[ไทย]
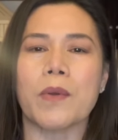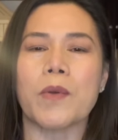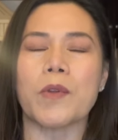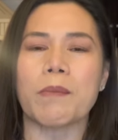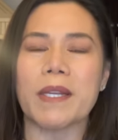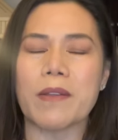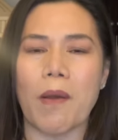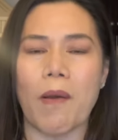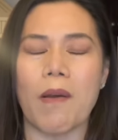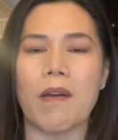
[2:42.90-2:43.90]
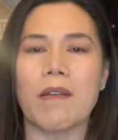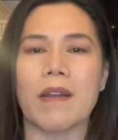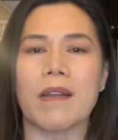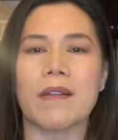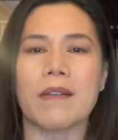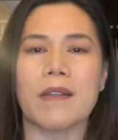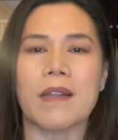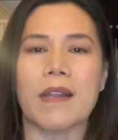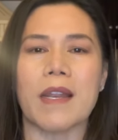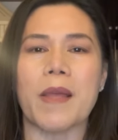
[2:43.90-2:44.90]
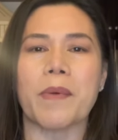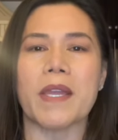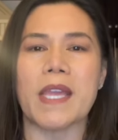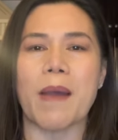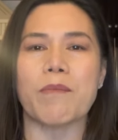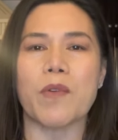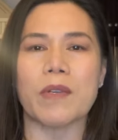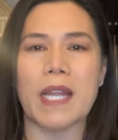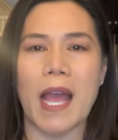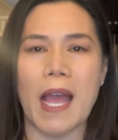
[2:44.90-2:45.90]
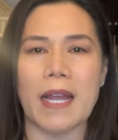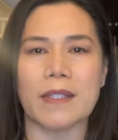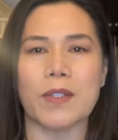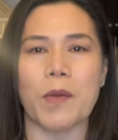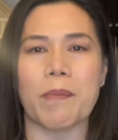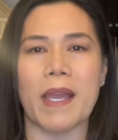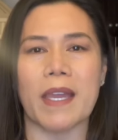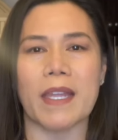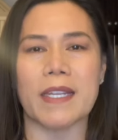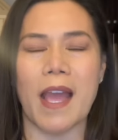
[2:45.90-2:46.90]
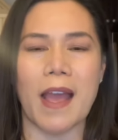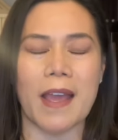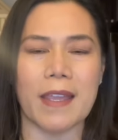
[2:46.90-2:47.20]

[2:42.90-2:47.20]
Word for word: คุณไม่ถอและพยายามมุ่งหน้าต่อไปให้ได้